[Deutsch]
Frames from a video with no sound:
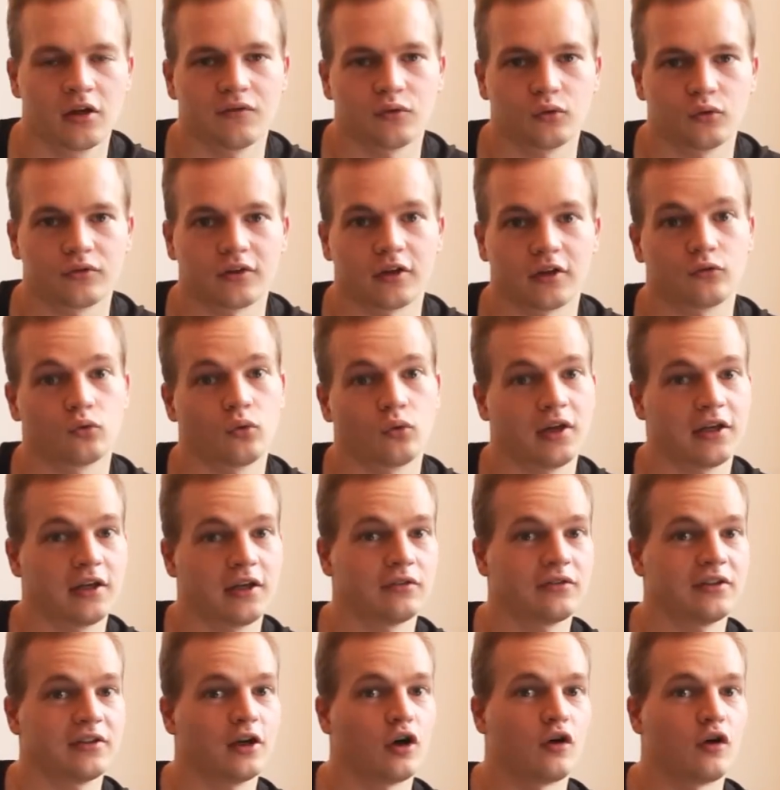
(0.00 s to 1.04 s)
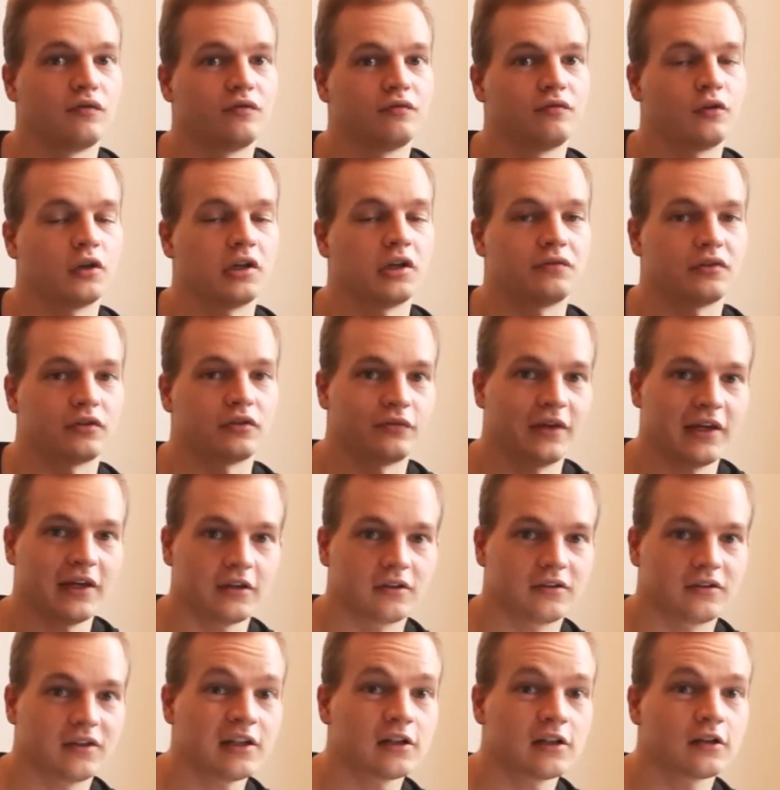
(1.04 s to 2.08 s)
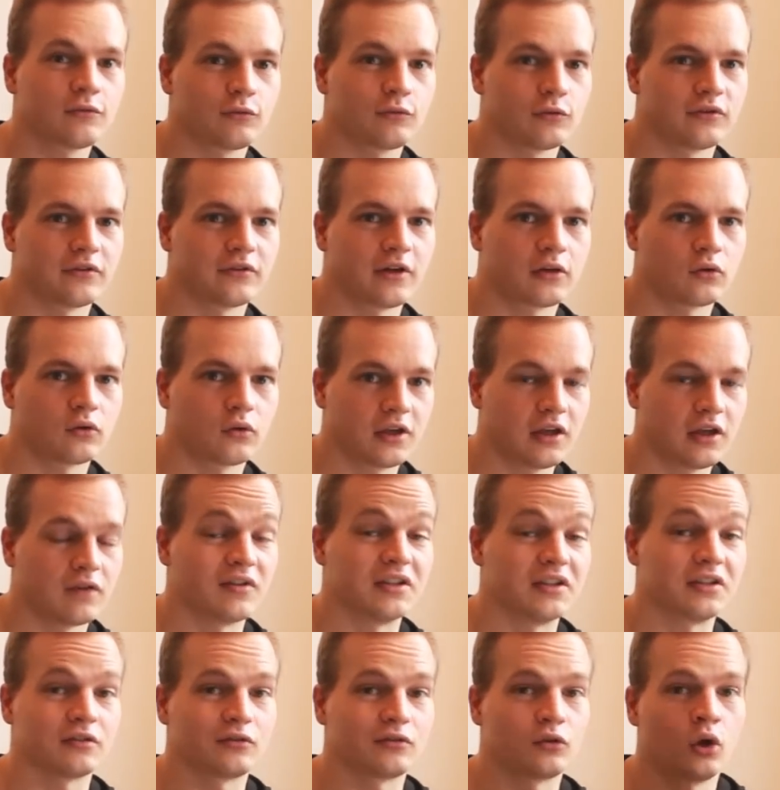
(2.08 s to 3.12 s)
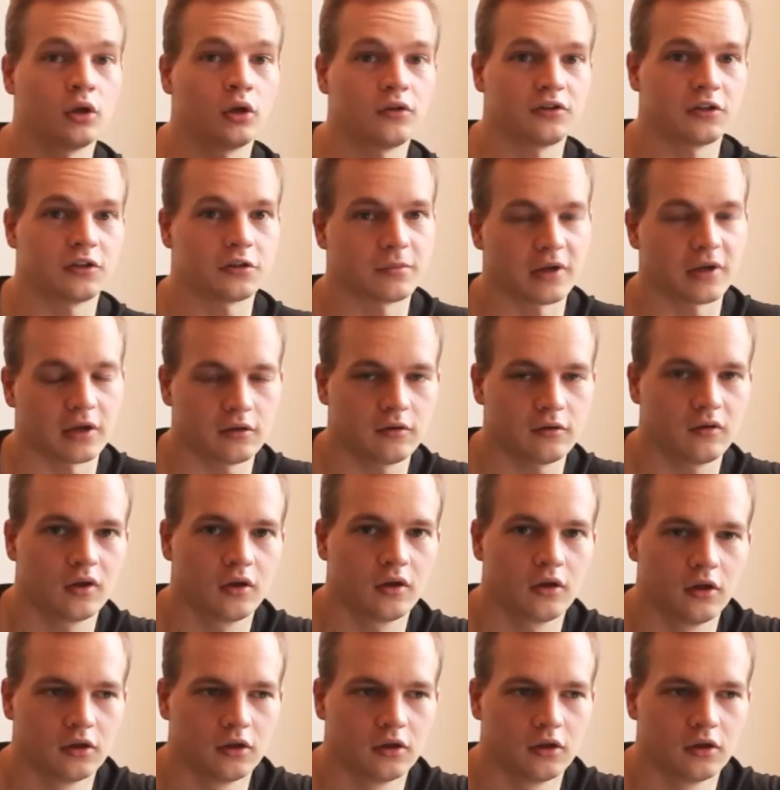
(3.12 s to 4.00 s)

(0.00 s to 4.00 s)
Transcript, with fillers: Wenn du sagst, du reagierst eher auf von etwas weg, dann kannst du dir sagen, okay, wenn ich es heute nicht mache,